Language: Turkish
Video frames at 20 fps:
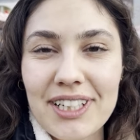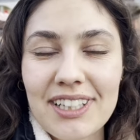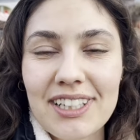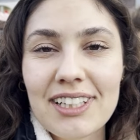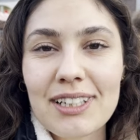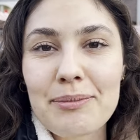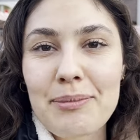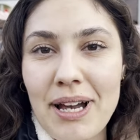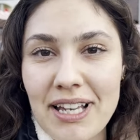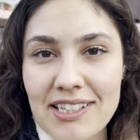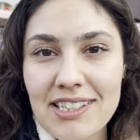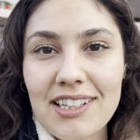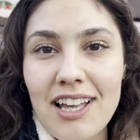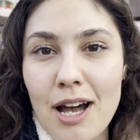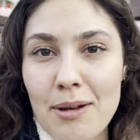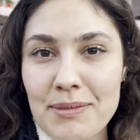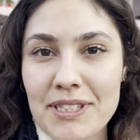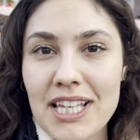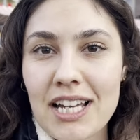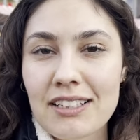E, bence de
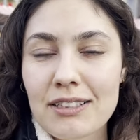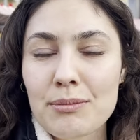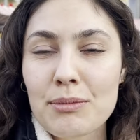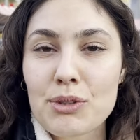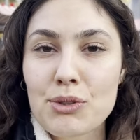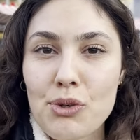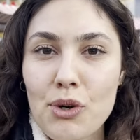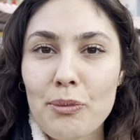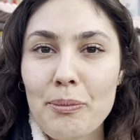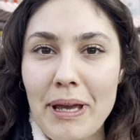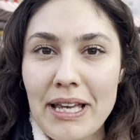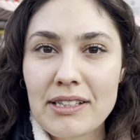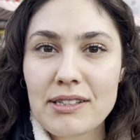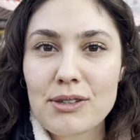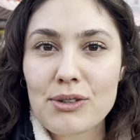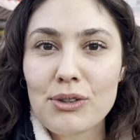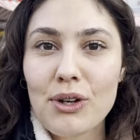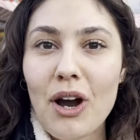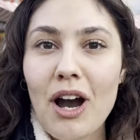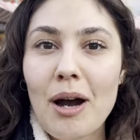Amsterdam'a çok
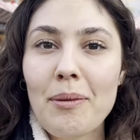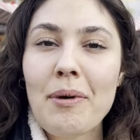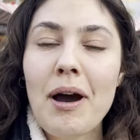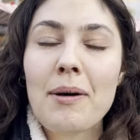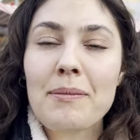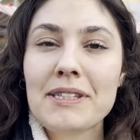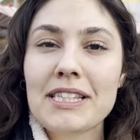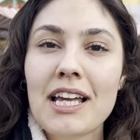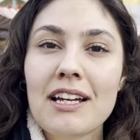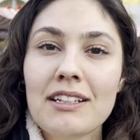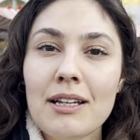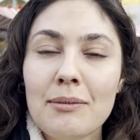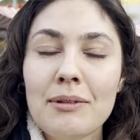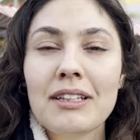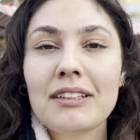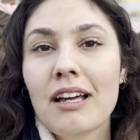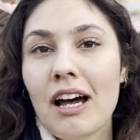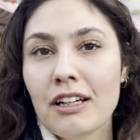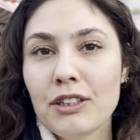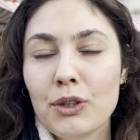benziyor ama
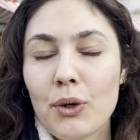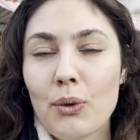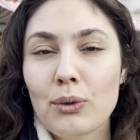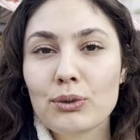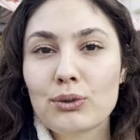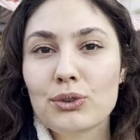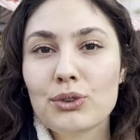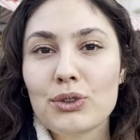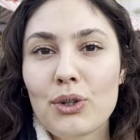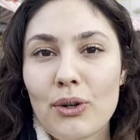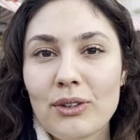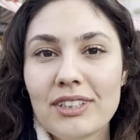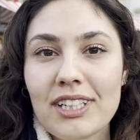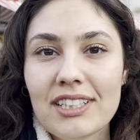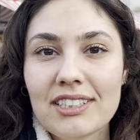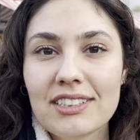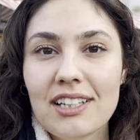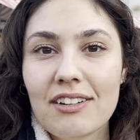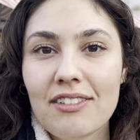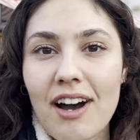Amsterdam'dan daha iyi olduğu
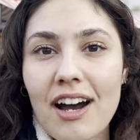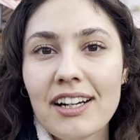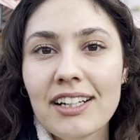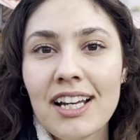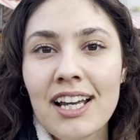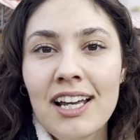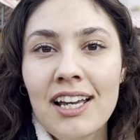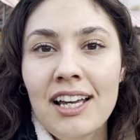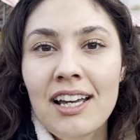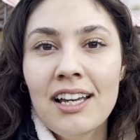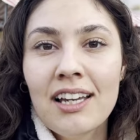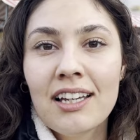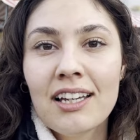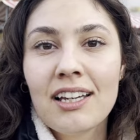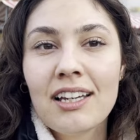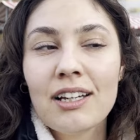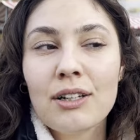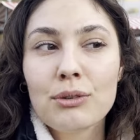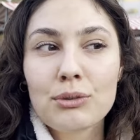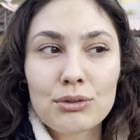yönleri de var.
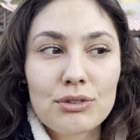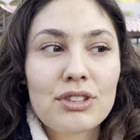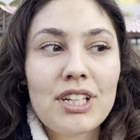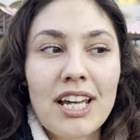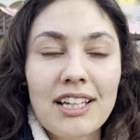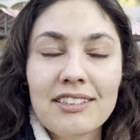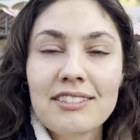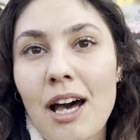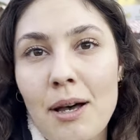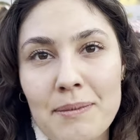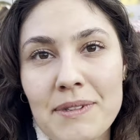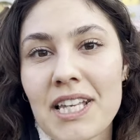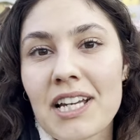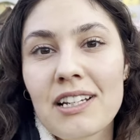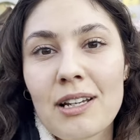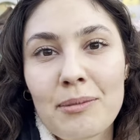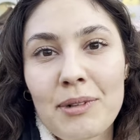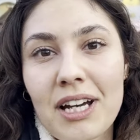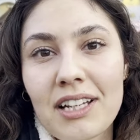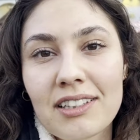E, Utrecht
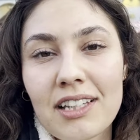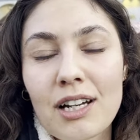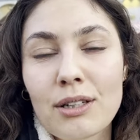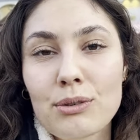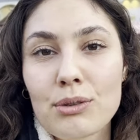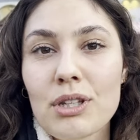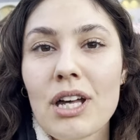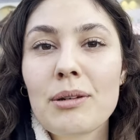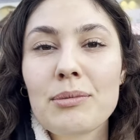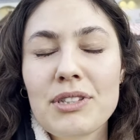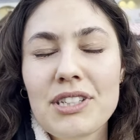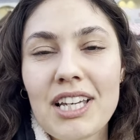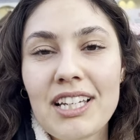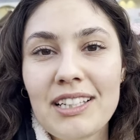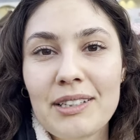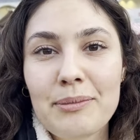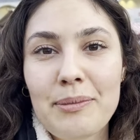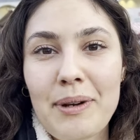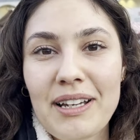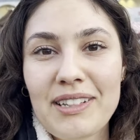Amsterdam kadar güzel bir
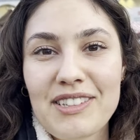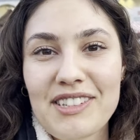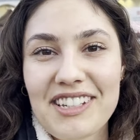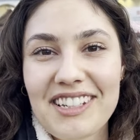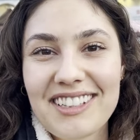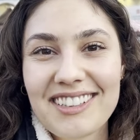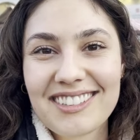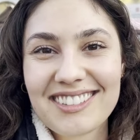şehir bence.